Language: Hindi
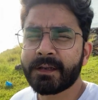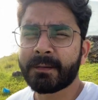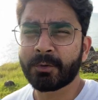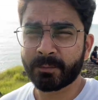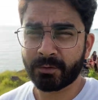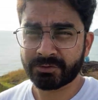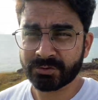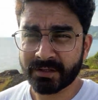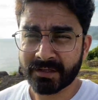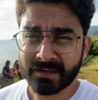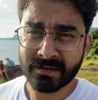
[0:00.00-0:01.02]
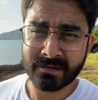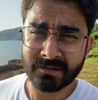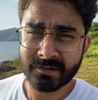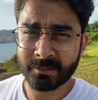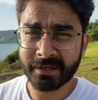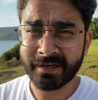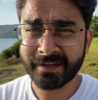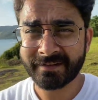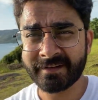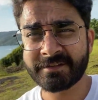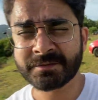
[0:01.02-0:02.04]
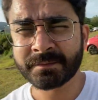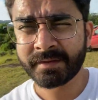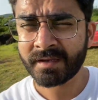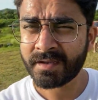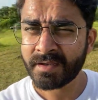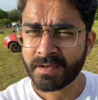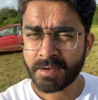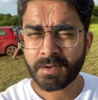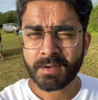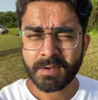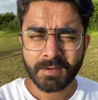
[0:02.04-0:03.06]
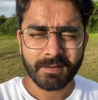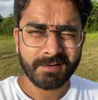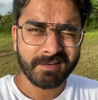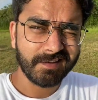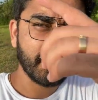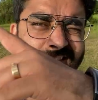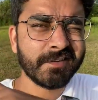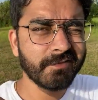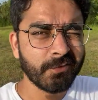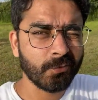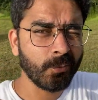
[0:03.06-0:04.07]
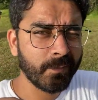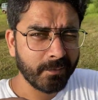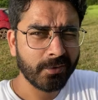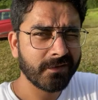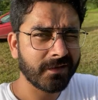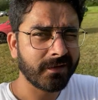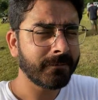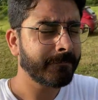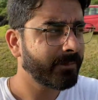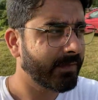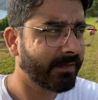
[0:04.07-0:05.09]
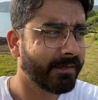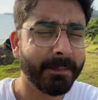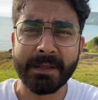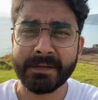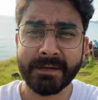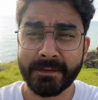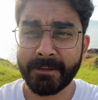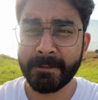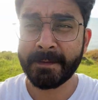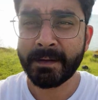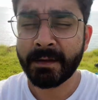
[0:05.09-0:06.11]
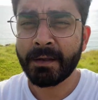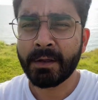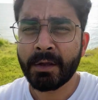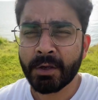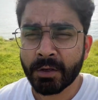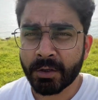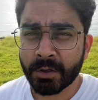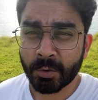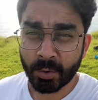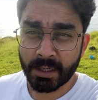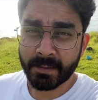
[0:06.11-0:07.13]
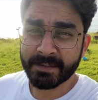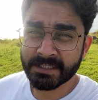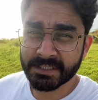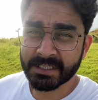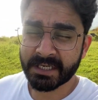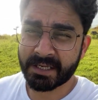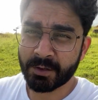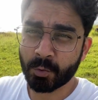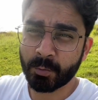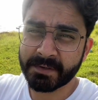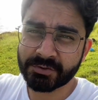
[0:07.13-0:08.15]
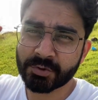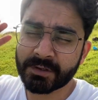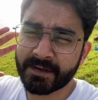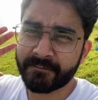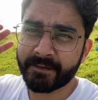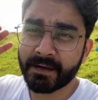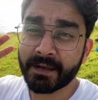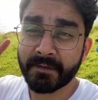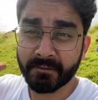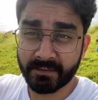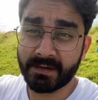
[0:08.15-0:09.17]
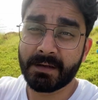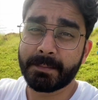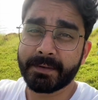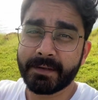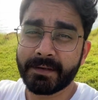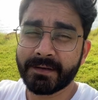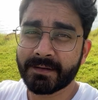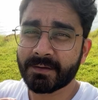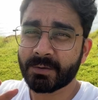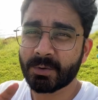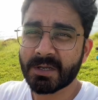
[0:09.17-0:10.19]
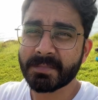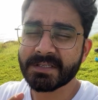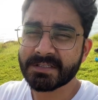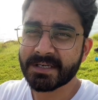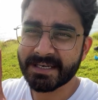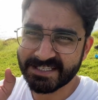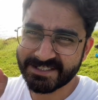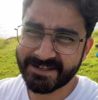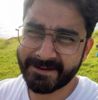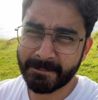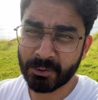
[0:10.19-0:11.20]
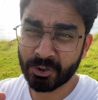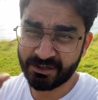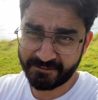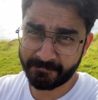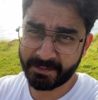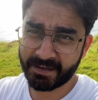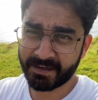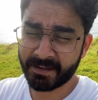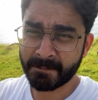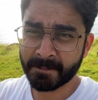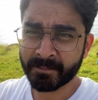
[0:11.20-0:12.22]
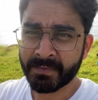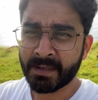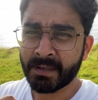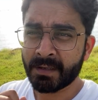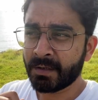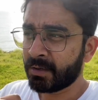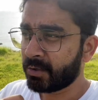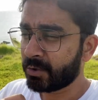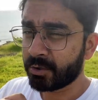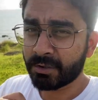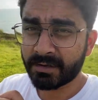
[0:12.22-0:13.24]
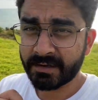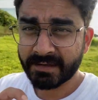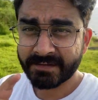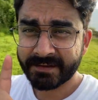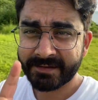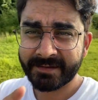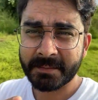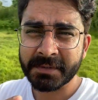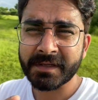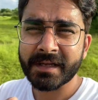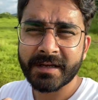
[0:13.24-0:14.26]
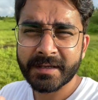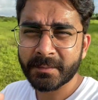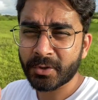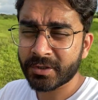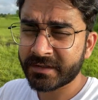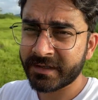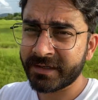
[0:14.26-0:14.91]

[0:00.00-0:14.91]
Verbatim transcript: फाइनली हम लोग पहुँच चुके हैं हमारी डेस्टिनेशन पे ये इस तरफ तो धूप है बहुत ज़्यादा इधर से बात करते हैं कोला बीच के ऊपर जो क्लिफ़ है वहाँ पे कोला बीच नीचे है हम लोग क्लिफ़ पे खड़े हैं और रास्ता जैसे आपने देखा कि बहुत